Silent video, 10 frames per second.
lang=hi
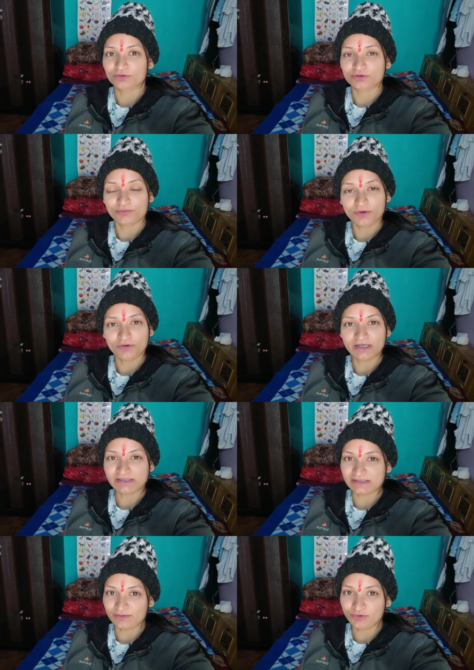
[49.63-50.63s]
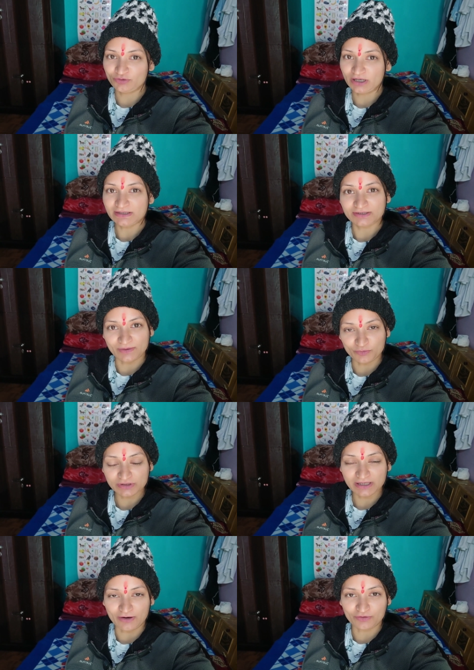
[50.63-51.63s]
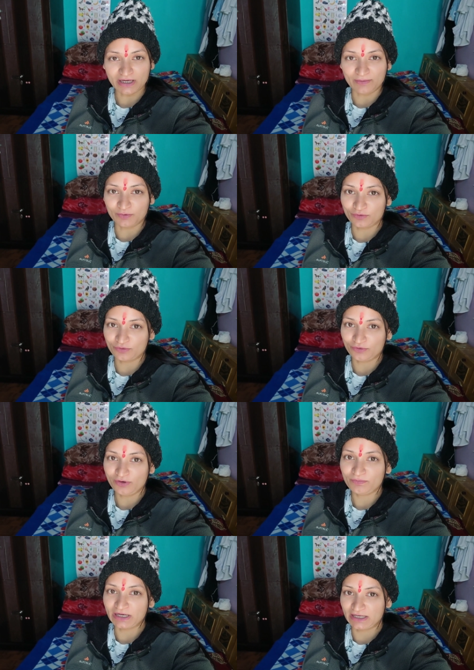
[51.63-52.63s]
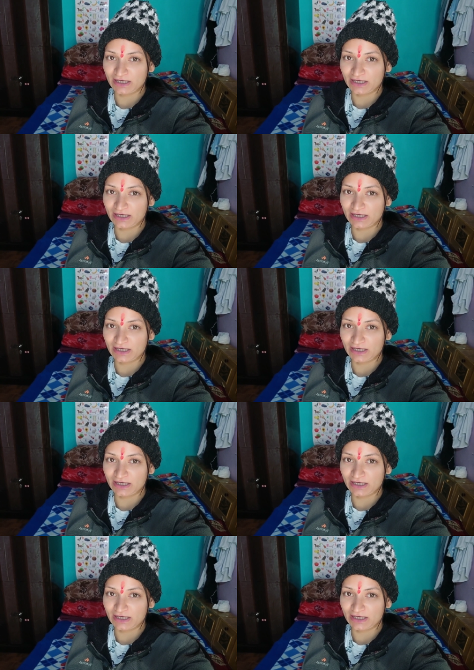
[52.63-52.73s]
तो जो भी होगा जैसा भी होगा सब कुछ दिखाऊंगी आप लोगों को